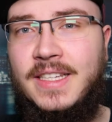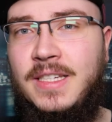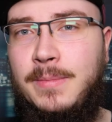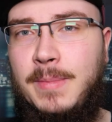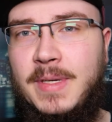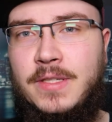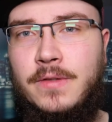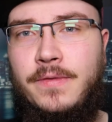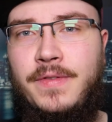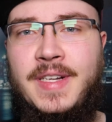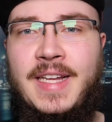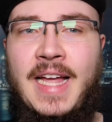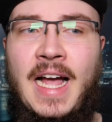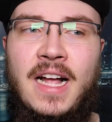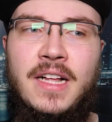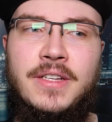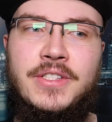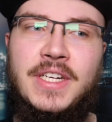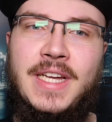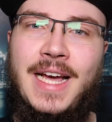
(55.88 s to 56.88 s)
nicht mehr so viel
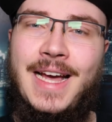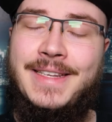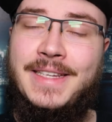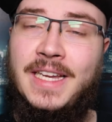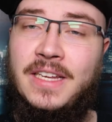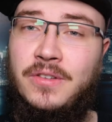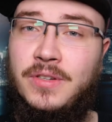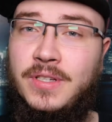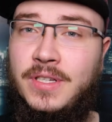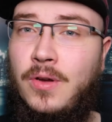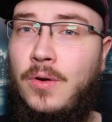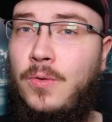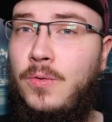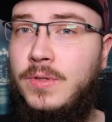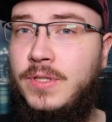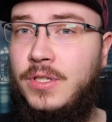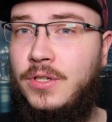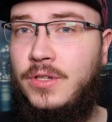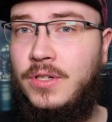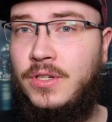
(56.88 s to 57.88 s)
Gage, hat dadurch
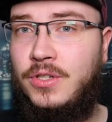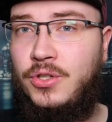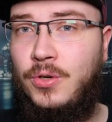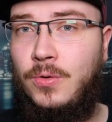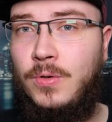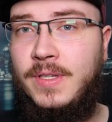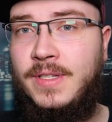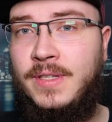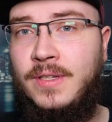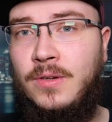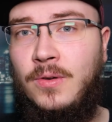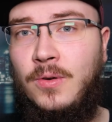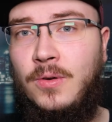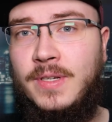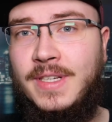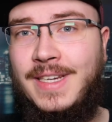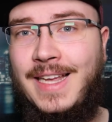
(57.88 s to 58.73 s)
große Schulden und